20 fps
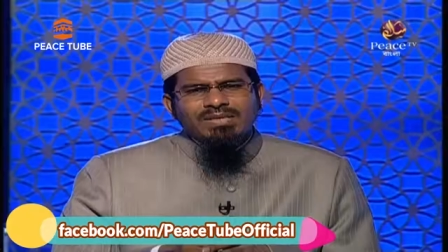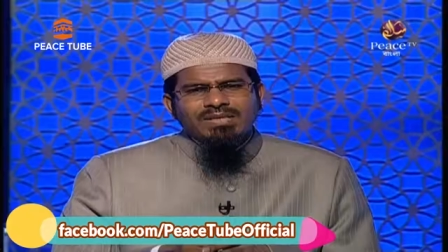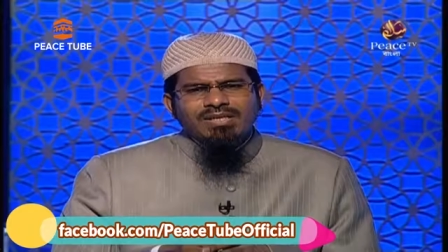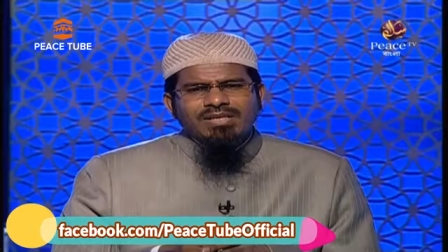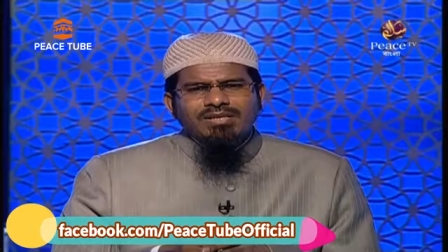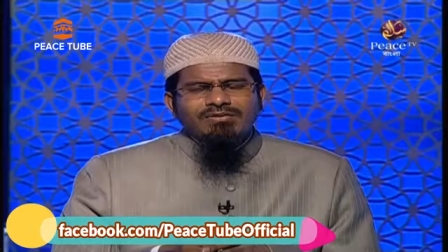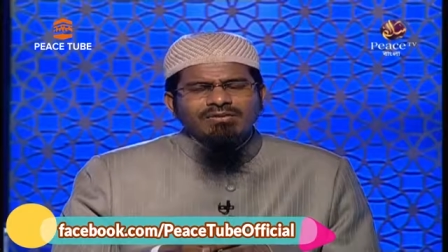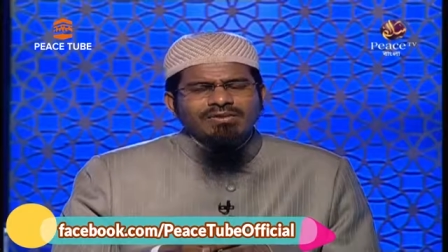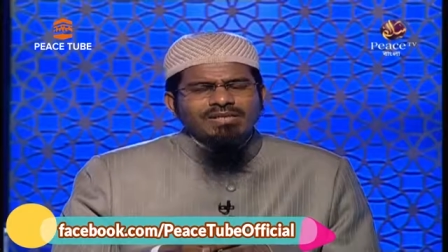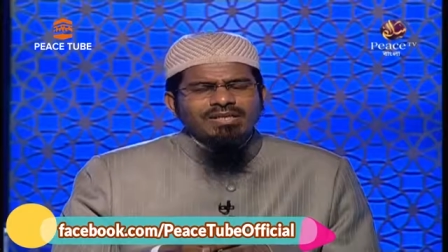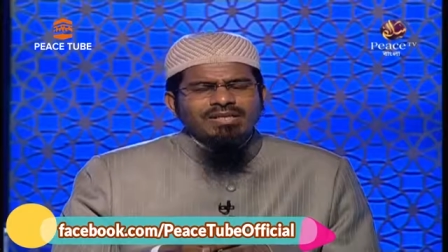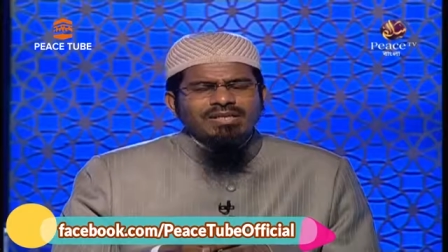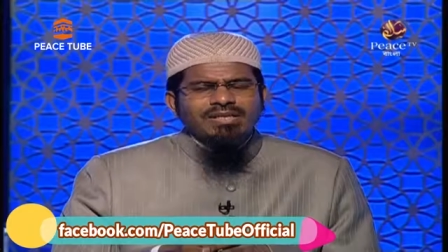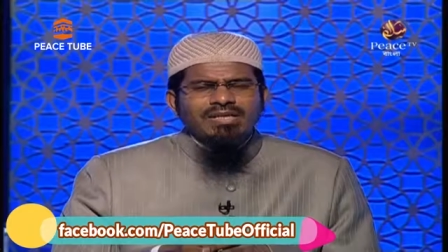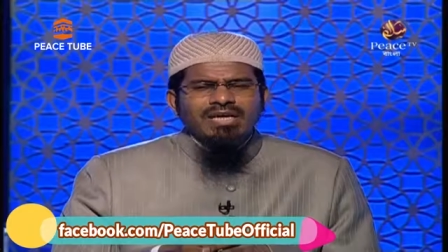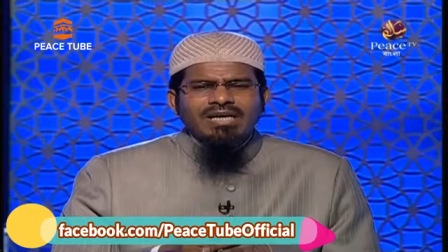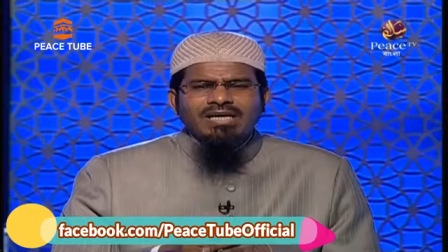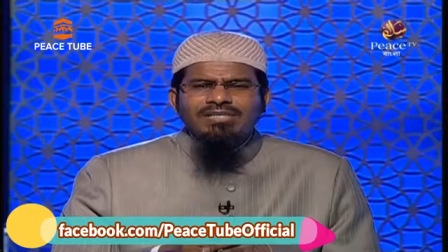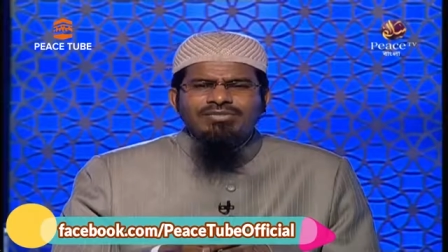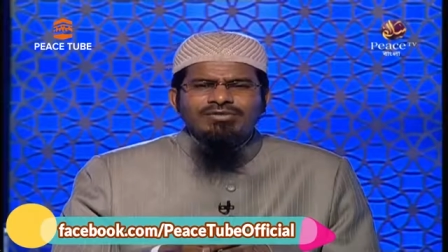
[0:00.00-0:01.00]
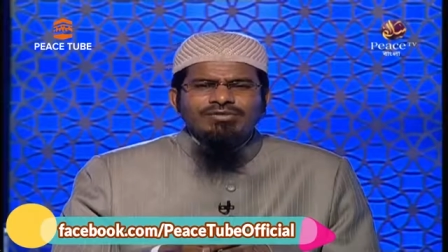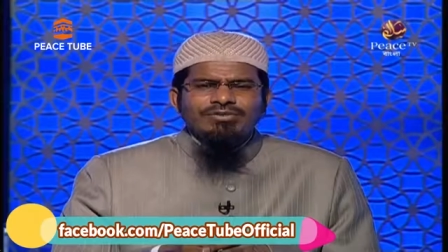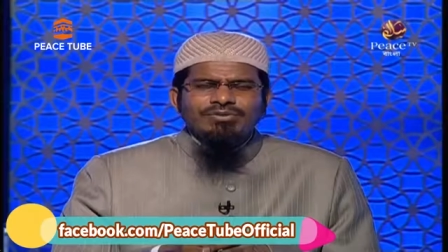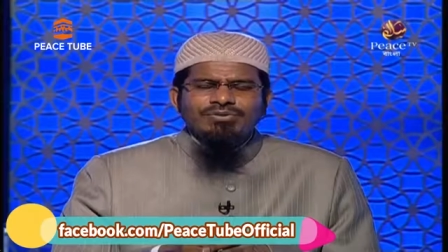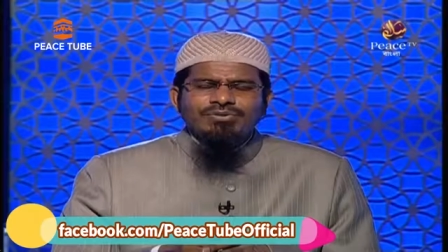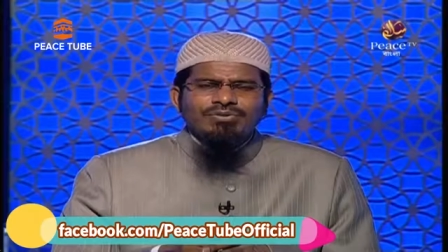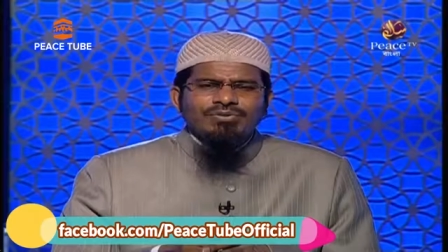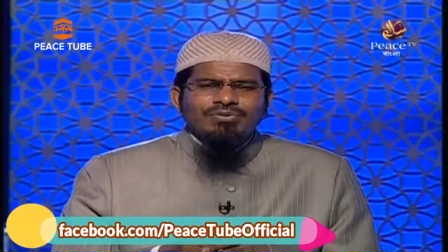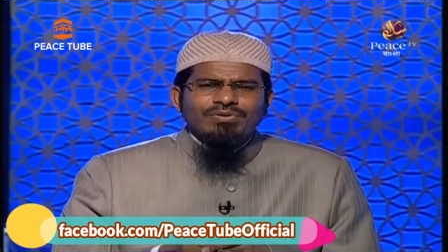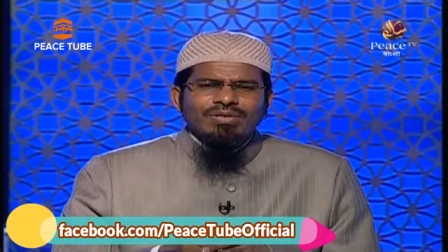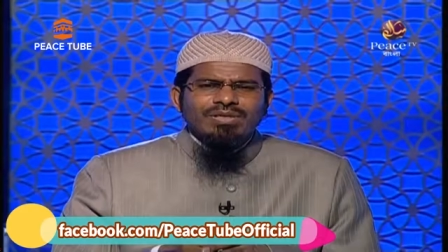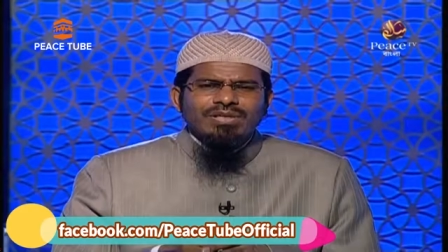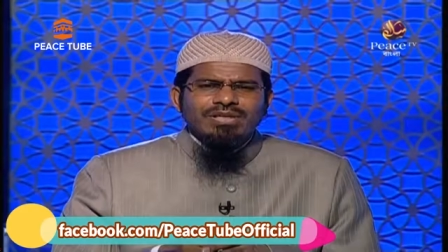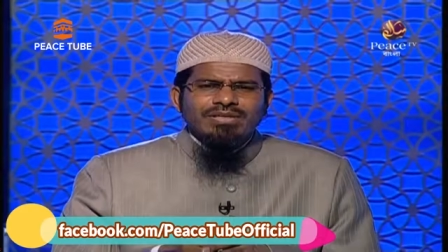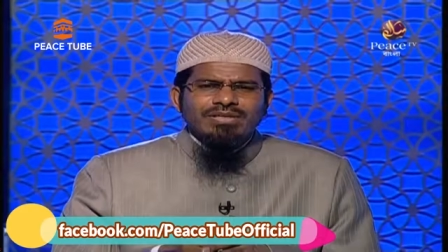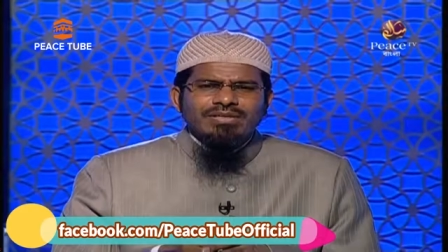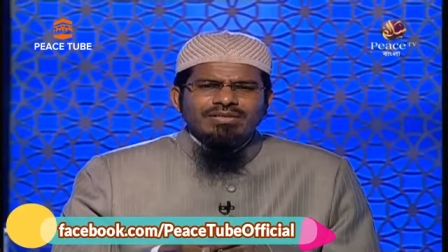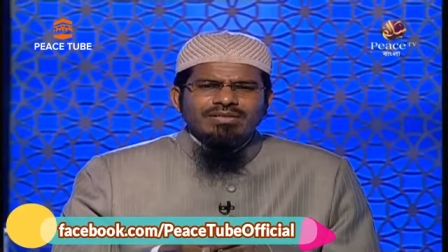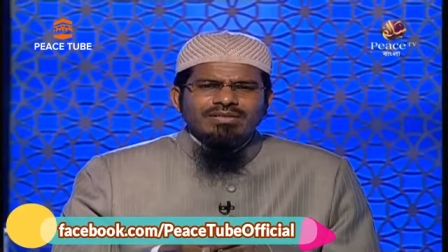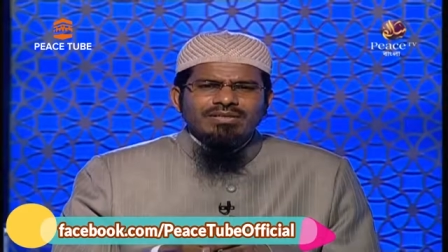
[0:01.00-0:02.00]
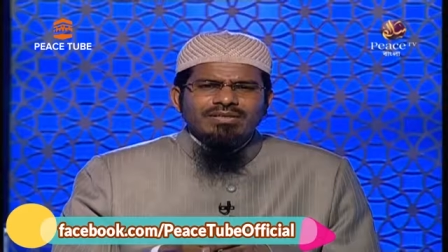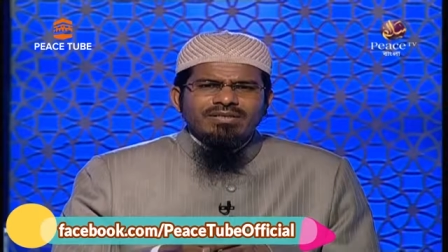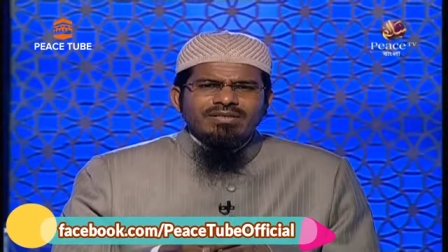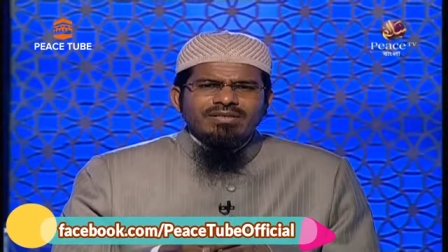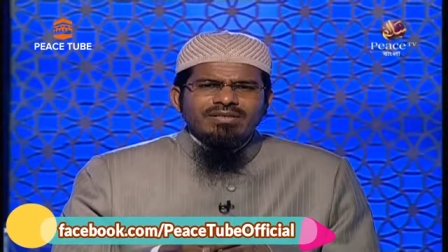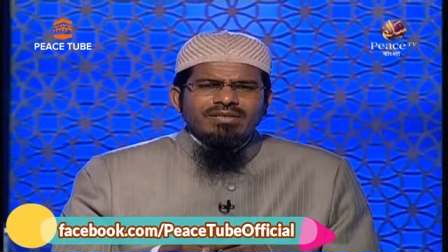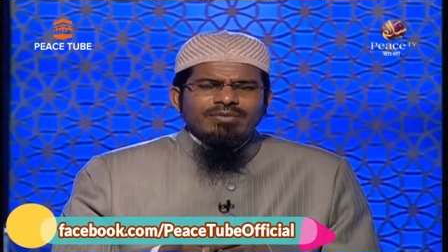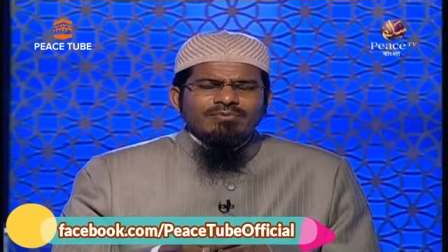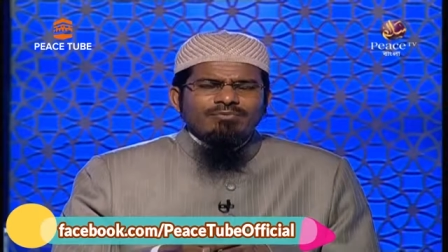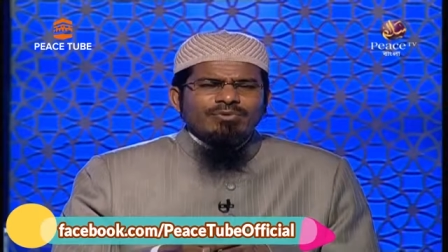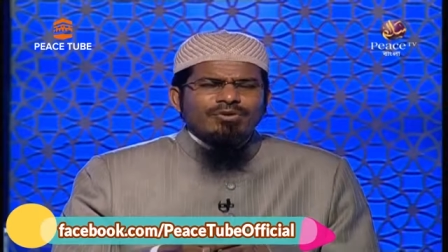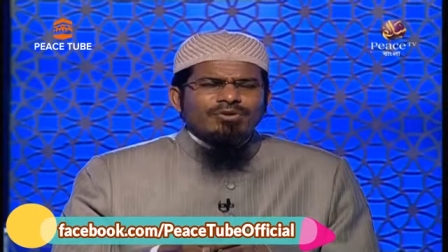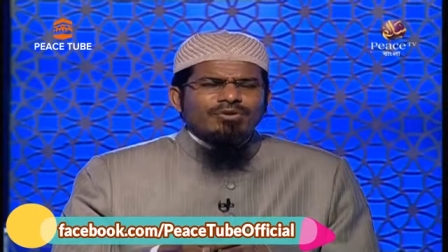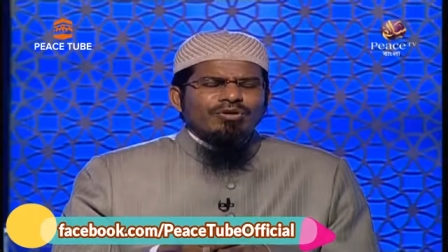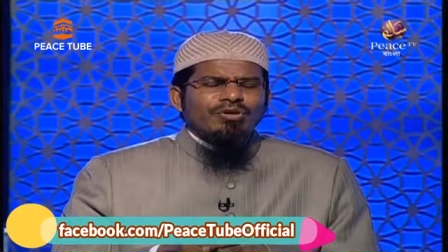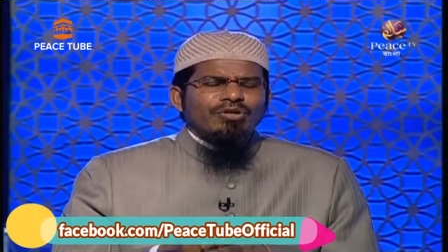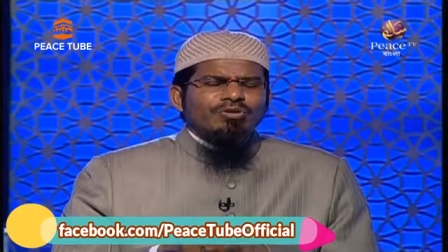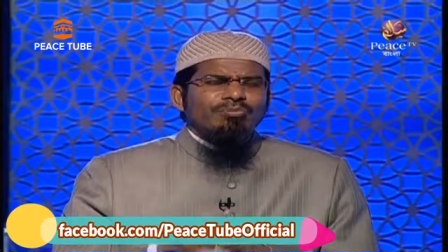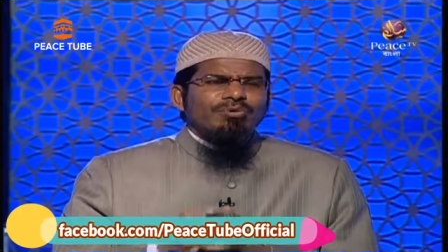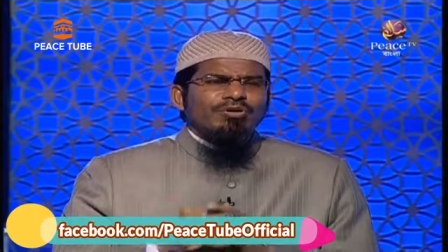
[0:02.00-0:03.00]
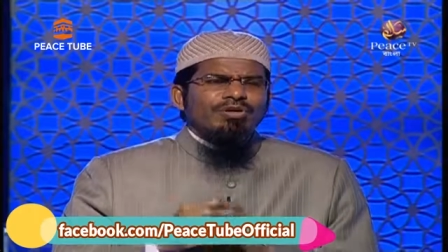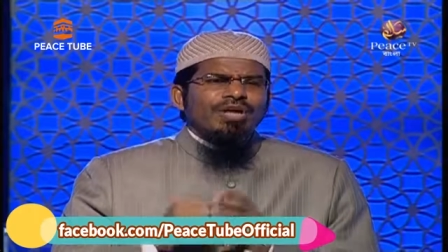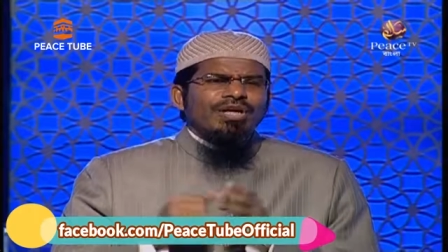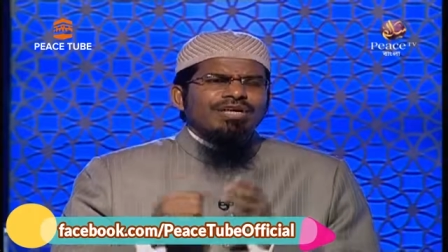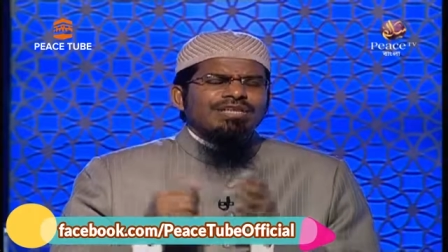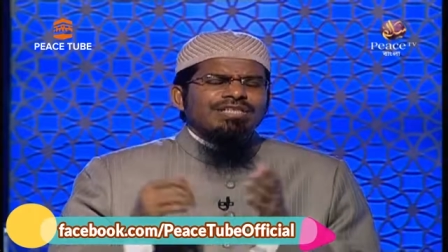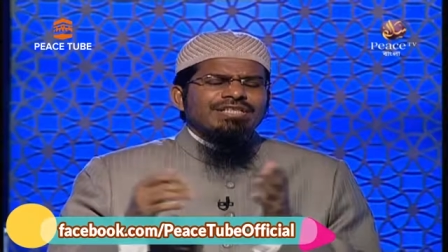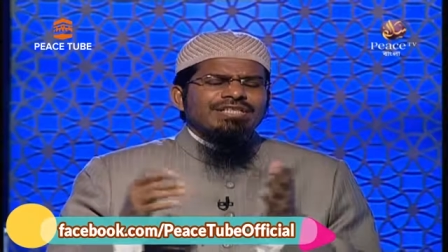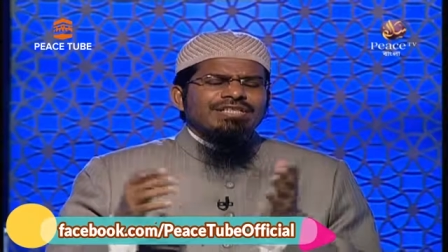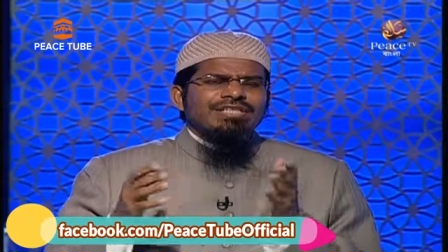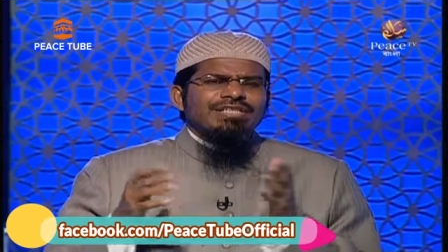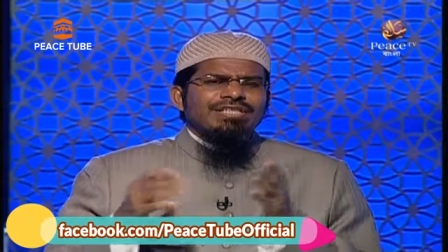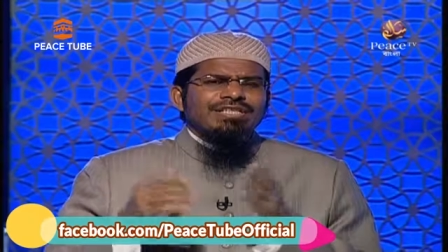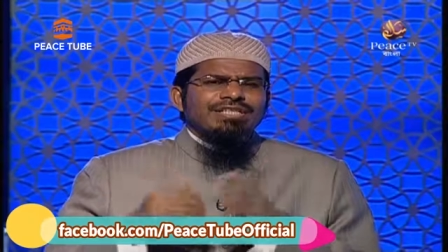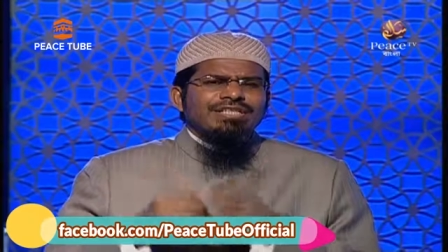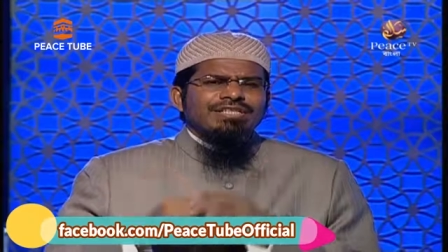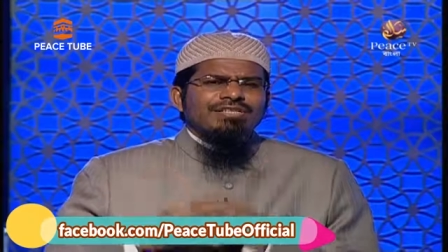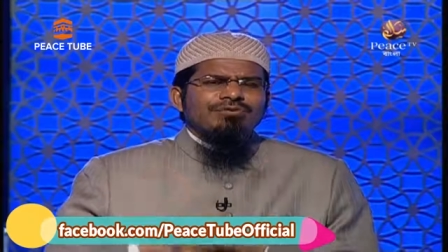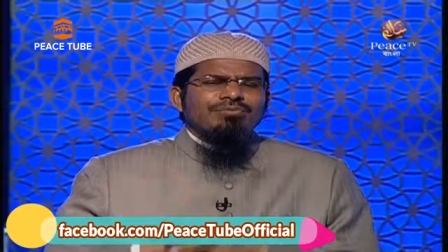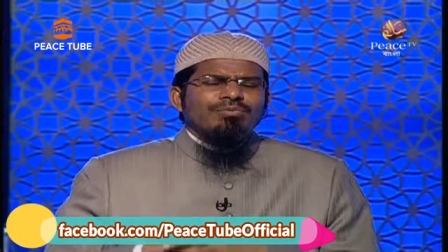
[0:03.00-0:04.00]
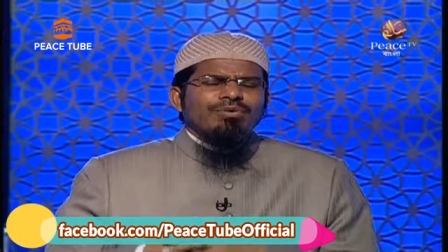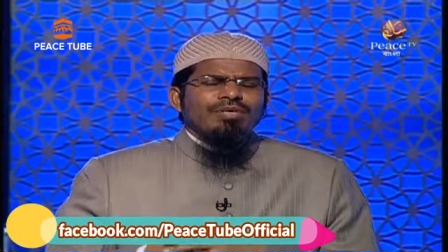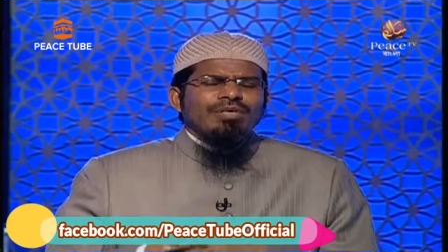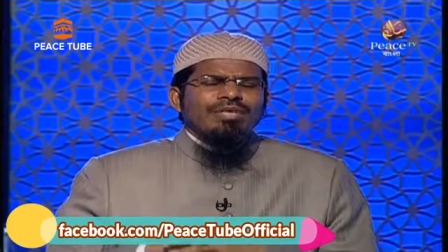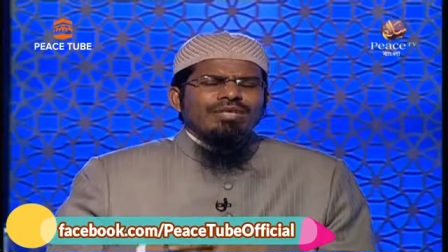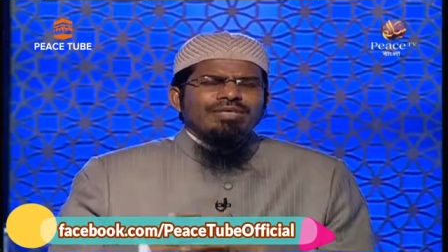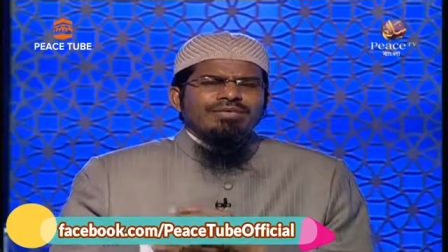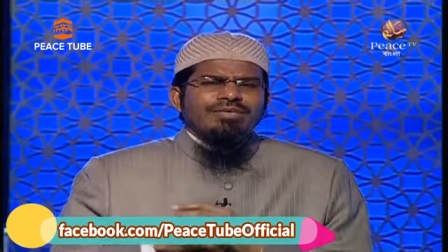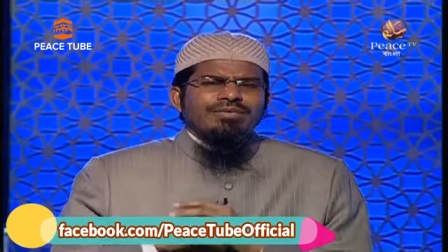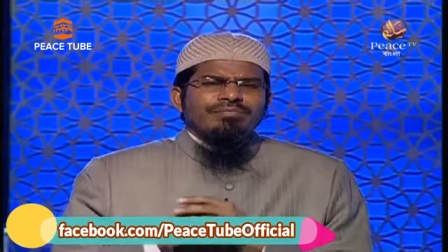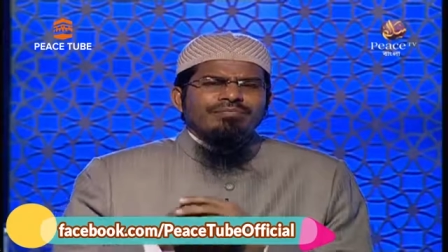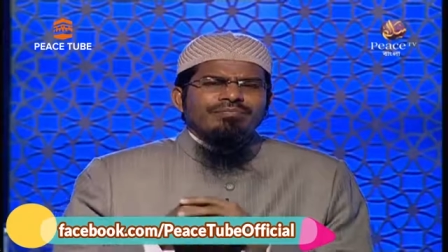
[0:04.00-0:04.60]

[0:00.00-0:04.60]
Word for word: এ কথা দিয়ে কাকে সতর্ক করলেন বরং অন্য বর্ণনা এসেছে তিনি নিজেও বললেন